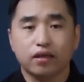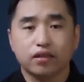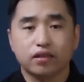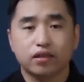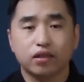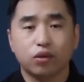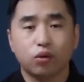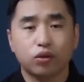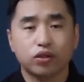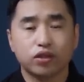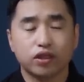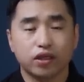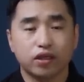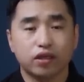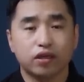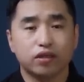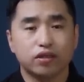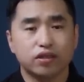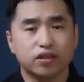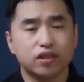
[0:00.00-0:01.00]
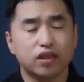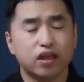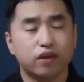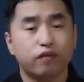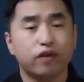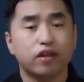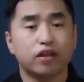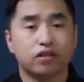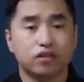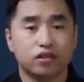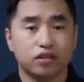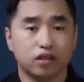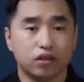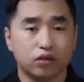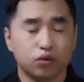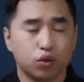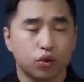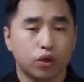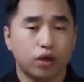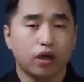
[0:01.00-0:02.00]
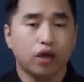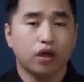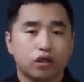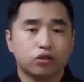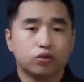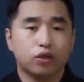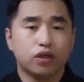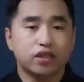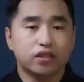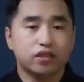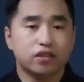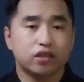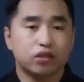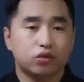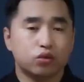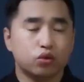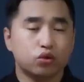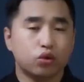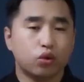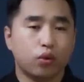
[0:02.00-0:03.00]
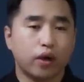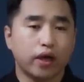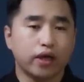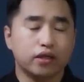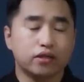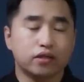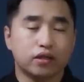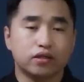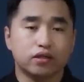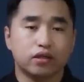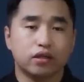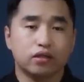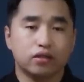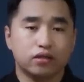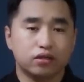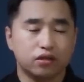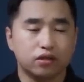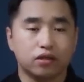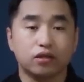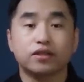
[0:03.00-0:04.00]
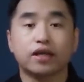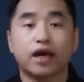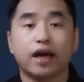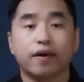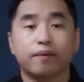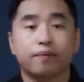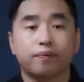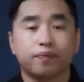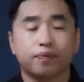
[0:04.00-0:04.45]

似乎是一个泄愤的情绪，所以起初就怀疑这是情杀。